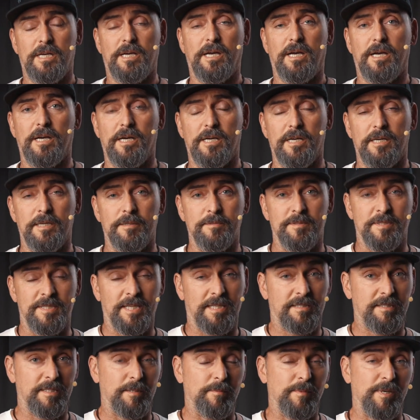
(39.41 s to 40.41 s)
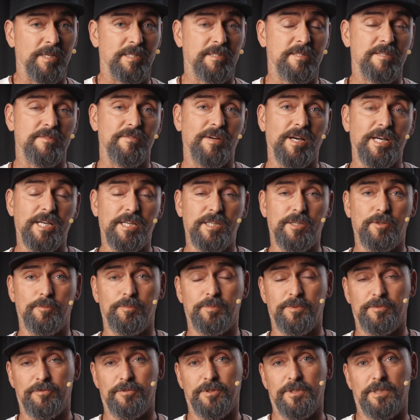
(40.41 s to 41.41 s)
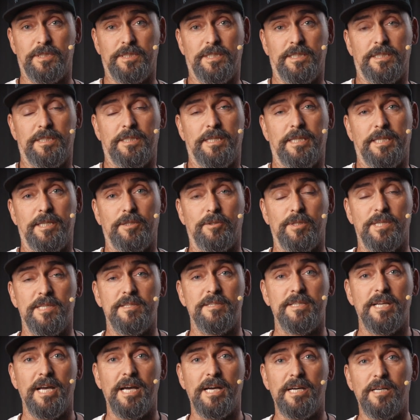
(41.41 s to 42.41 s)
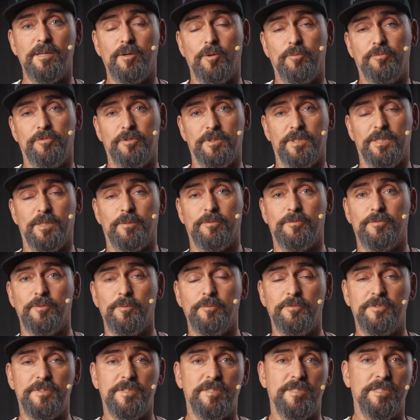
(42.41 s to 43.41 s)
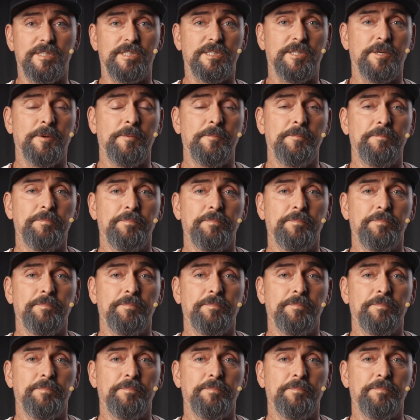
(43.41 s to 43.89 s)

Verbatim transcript: äh, 6D Mark II, ob für die EOS R, ob für die M50,